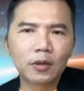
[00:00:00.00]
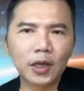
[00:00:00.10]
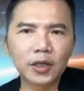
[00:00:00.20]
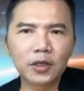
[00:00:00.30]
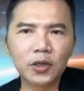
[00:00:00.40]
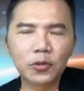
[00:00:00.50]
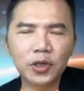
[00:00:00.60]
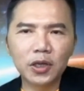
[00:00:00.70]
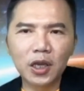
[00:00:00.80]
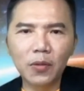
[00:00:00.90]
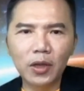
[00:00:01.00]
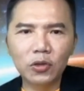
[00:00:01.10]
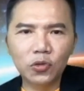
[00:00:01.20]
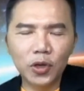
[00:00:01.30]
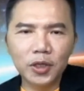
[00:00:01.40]
但是就是因
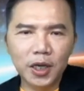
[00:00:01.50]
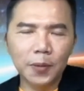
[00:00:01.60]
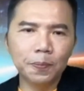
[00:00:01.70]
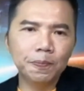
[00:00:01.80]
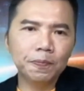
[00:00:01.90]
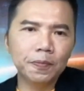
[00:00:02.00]
为最近